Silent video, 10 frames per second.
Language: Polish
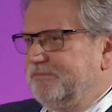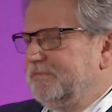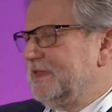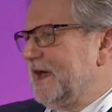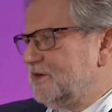
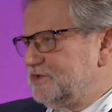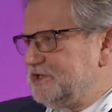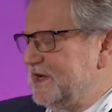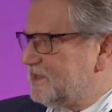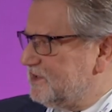narodzi się
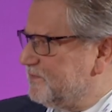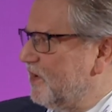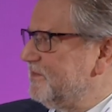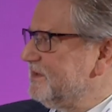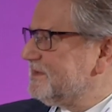jakiś
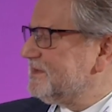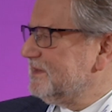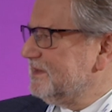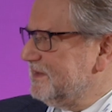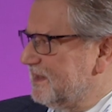pomysł
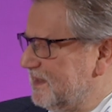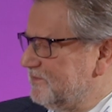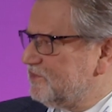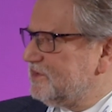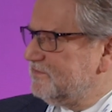e,
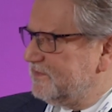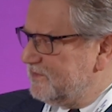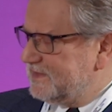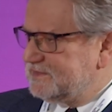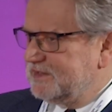jakiemuś
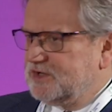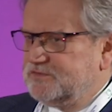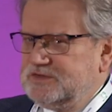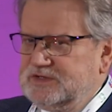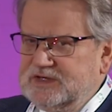
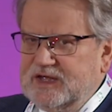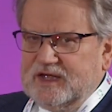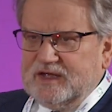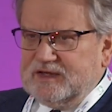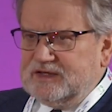influencerowi,
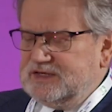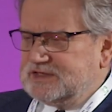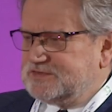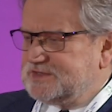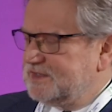Y, jest
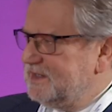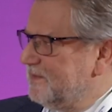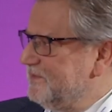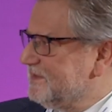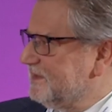w stanie
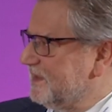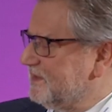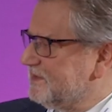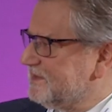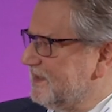napisać
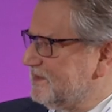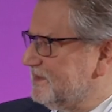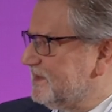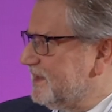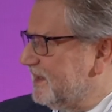jakiś
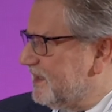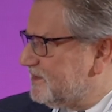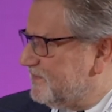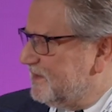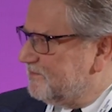tekstik, nagrać
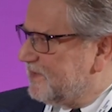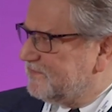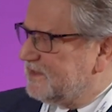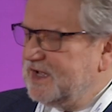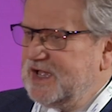film,
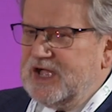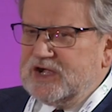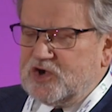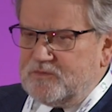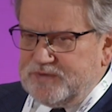prawda?
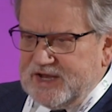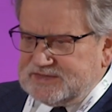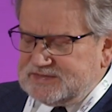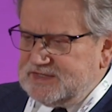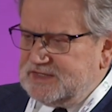
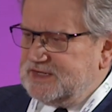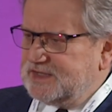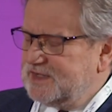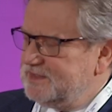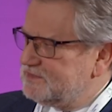Kompletnie nie
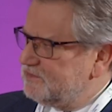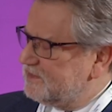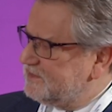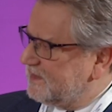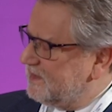
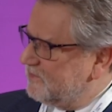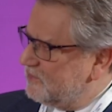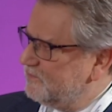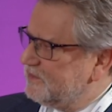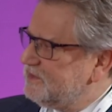analizując, jakie
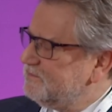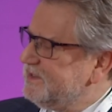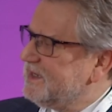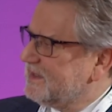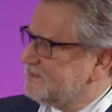mogą być
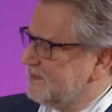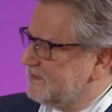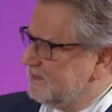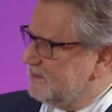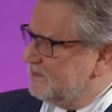implikacje tego.